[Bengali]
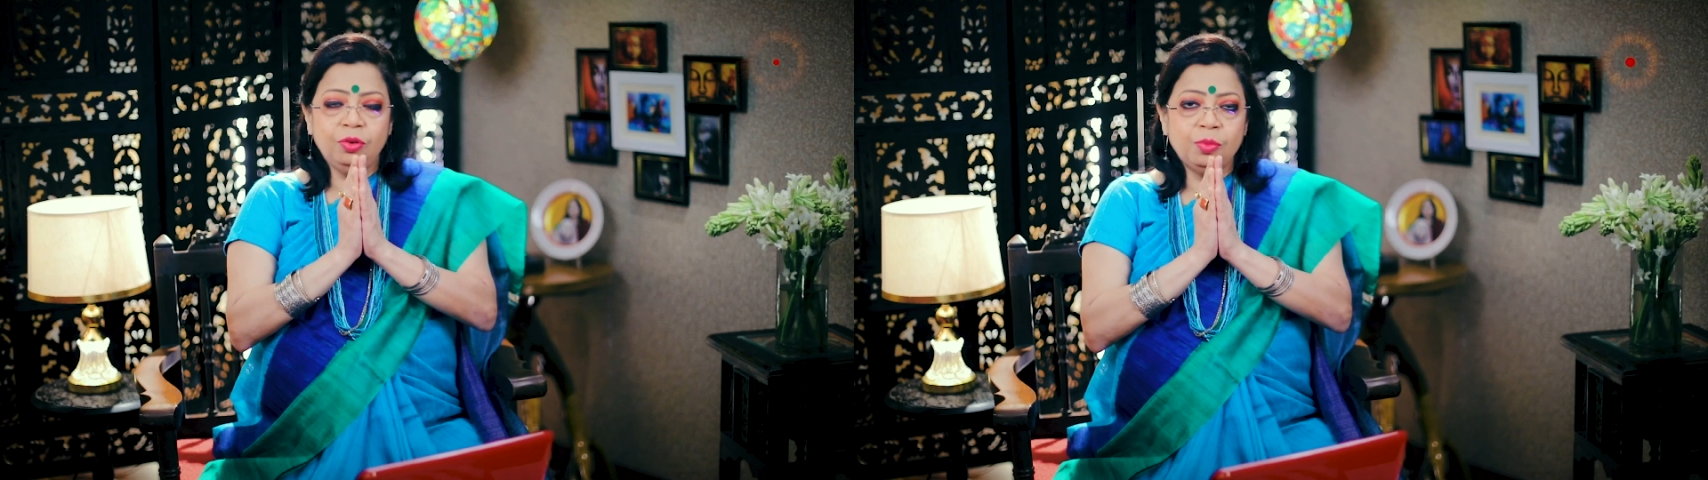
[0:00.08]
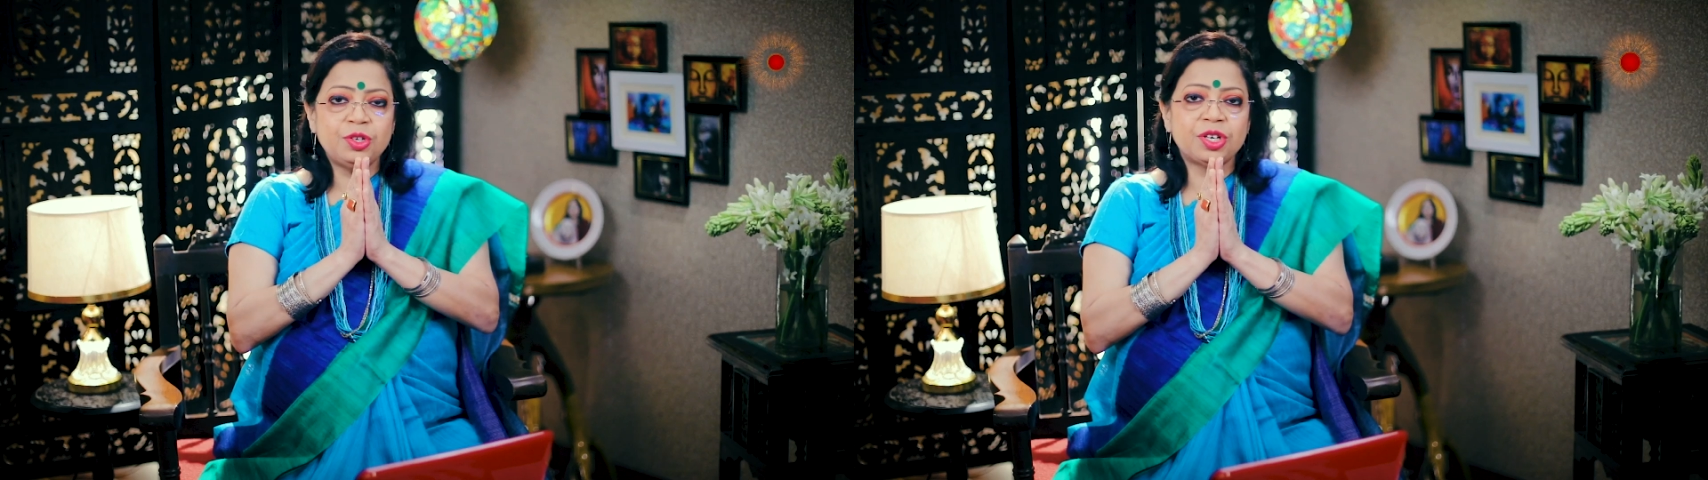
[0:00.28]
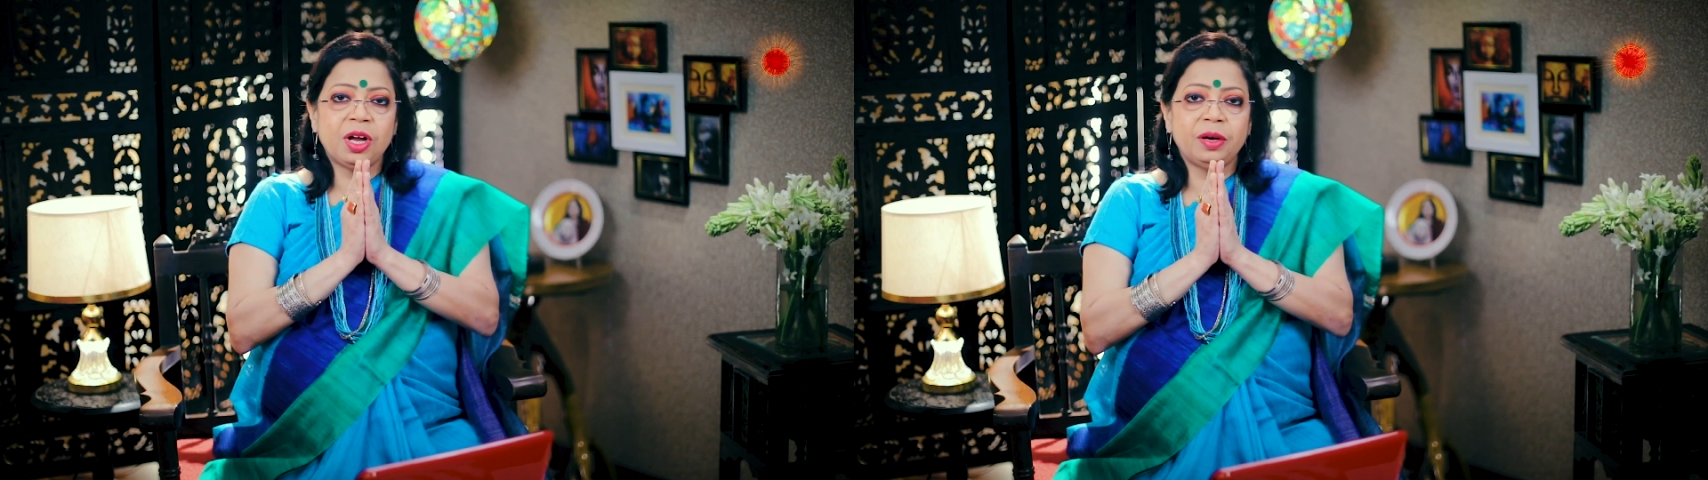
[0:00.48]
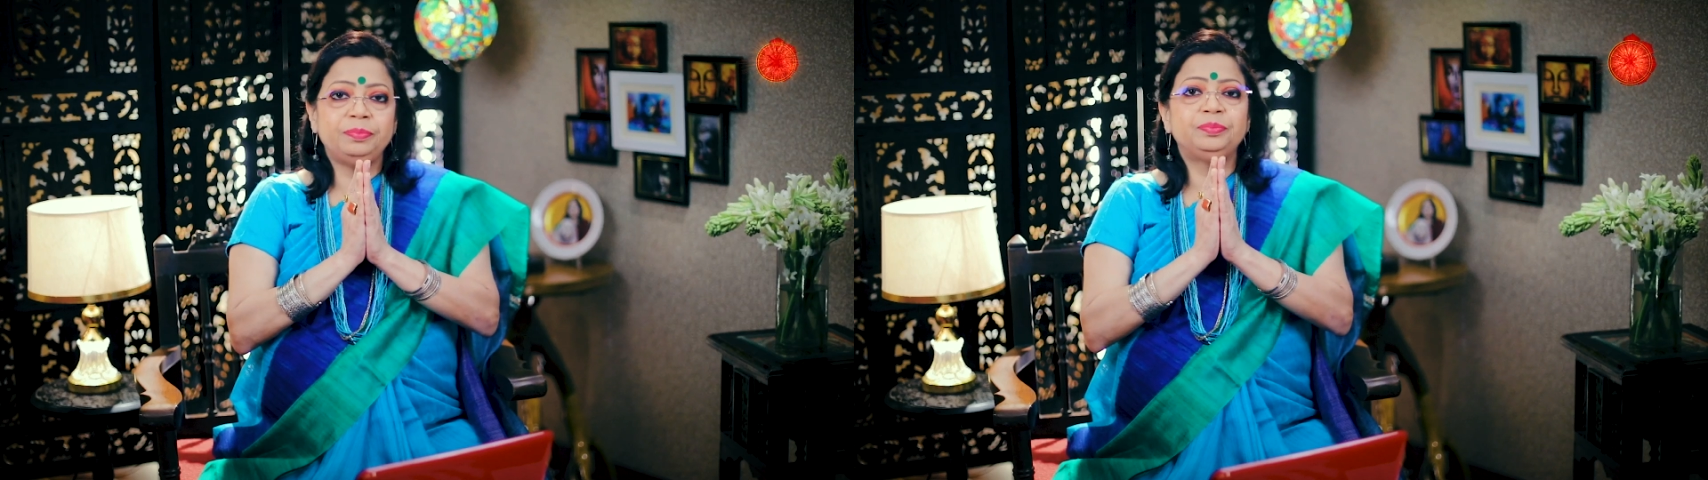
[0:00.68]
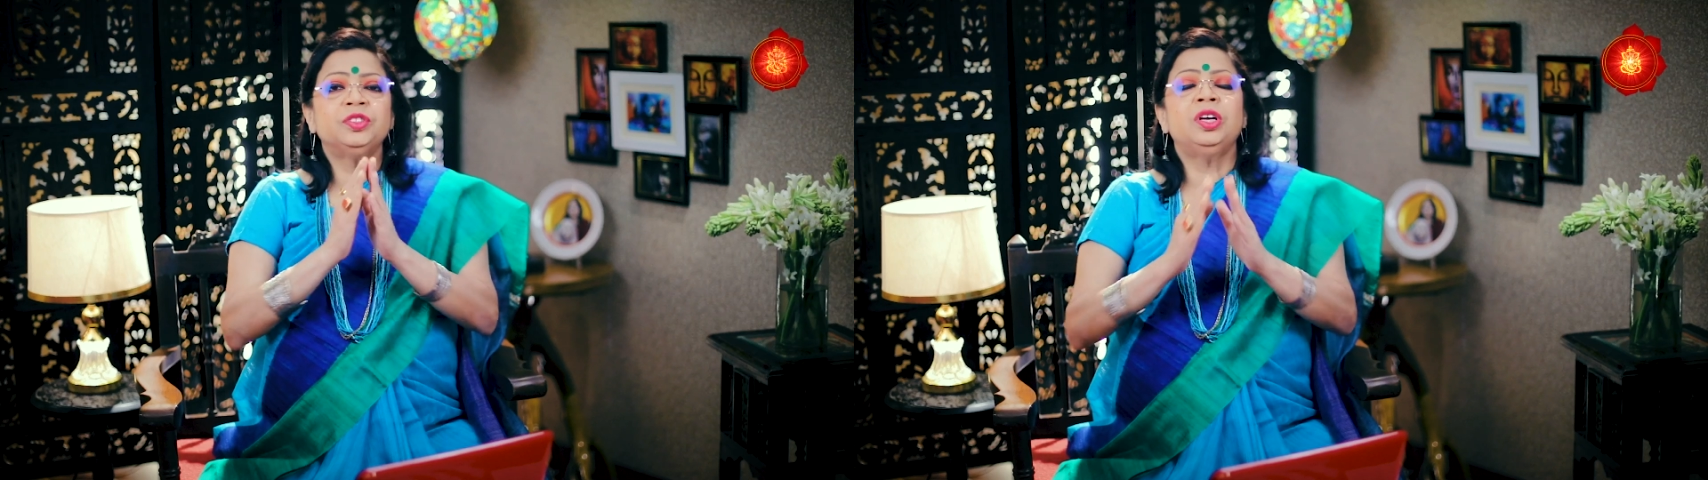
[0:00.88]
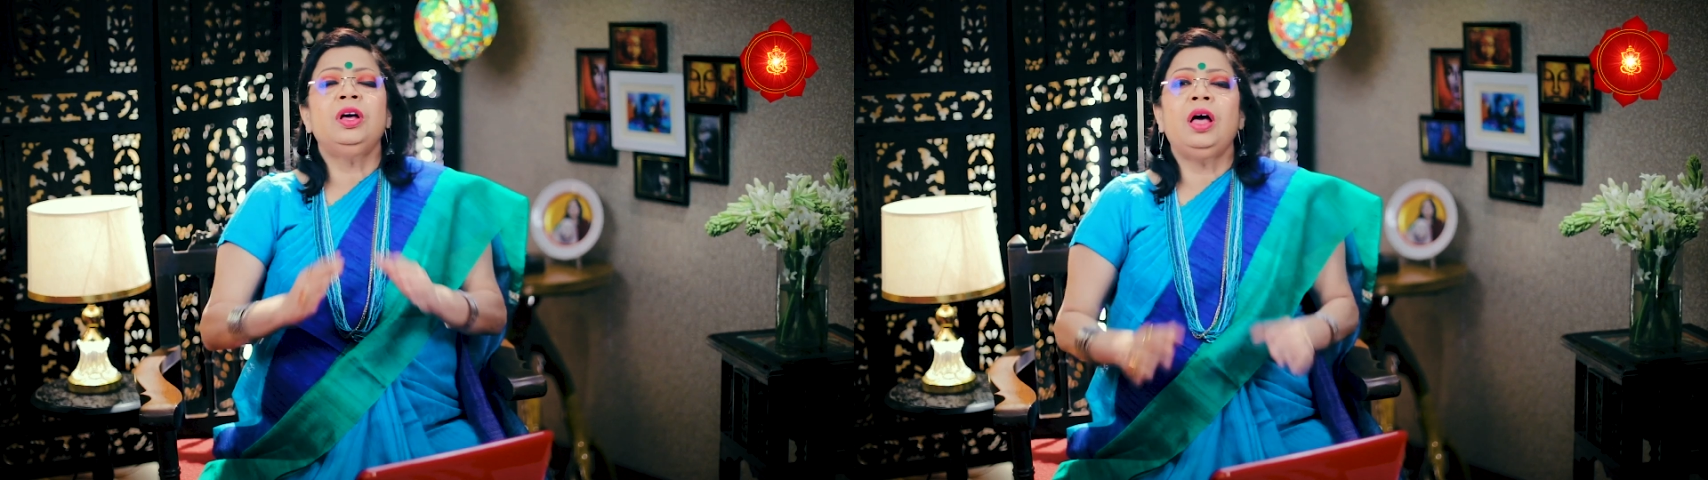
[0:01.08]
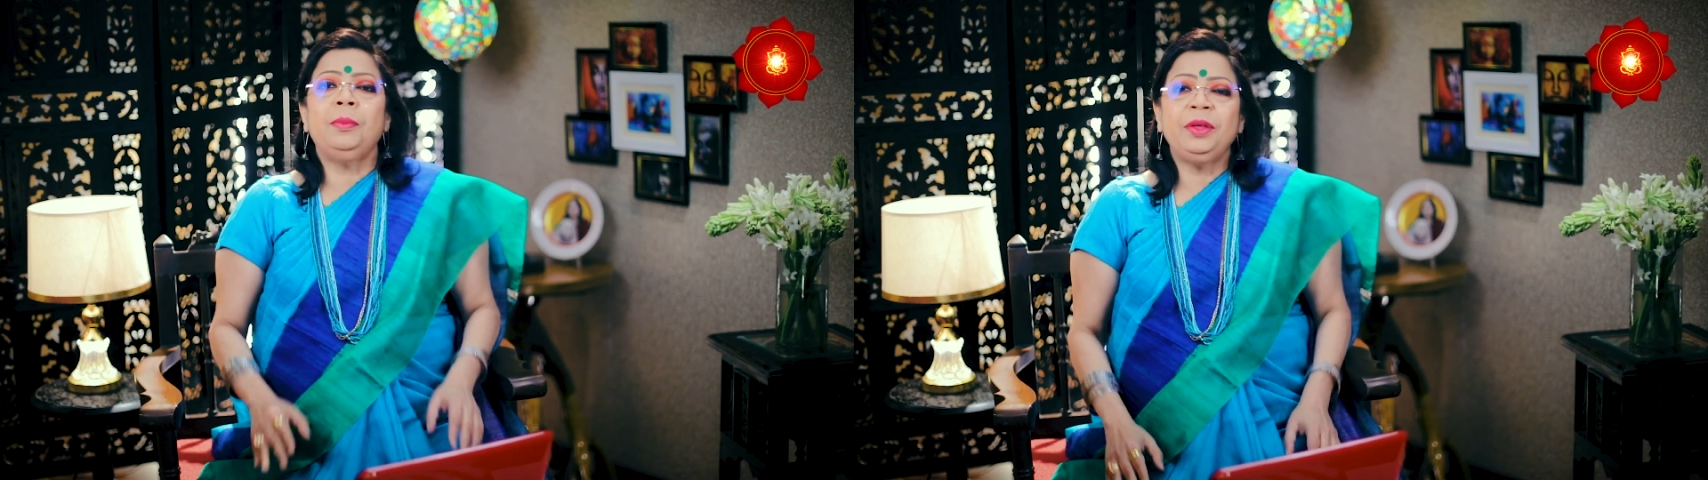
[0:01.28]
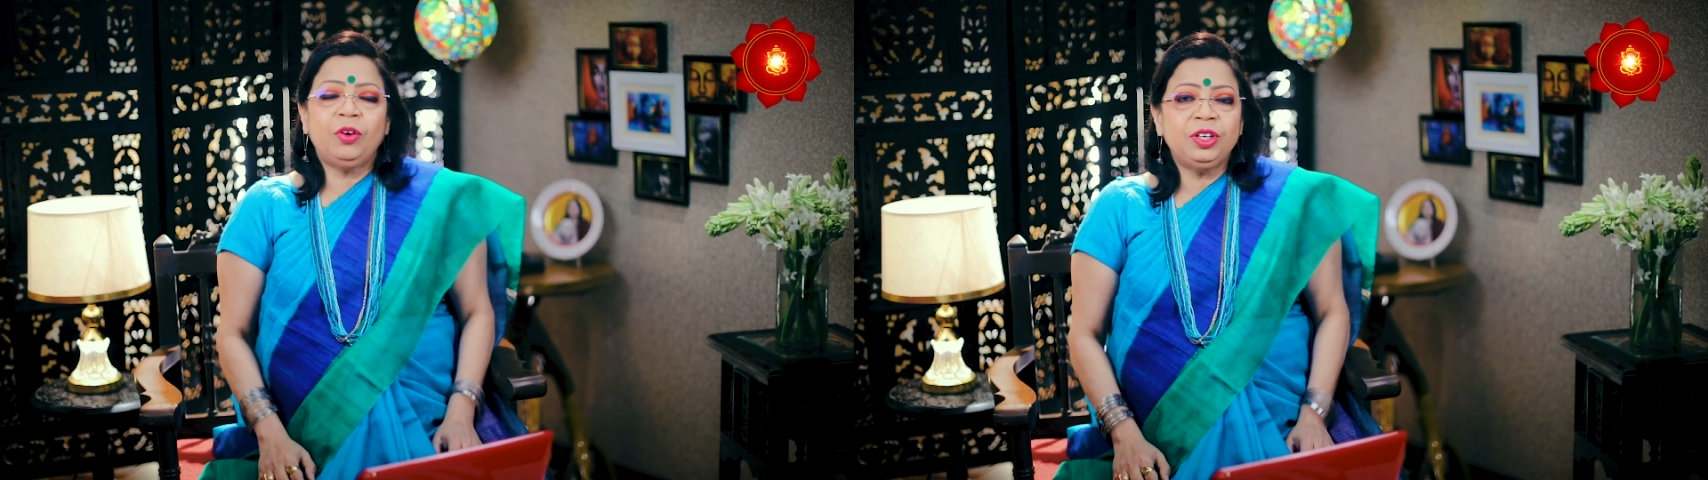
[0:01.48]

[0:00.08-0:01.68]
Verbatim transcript: নমস্কার আমি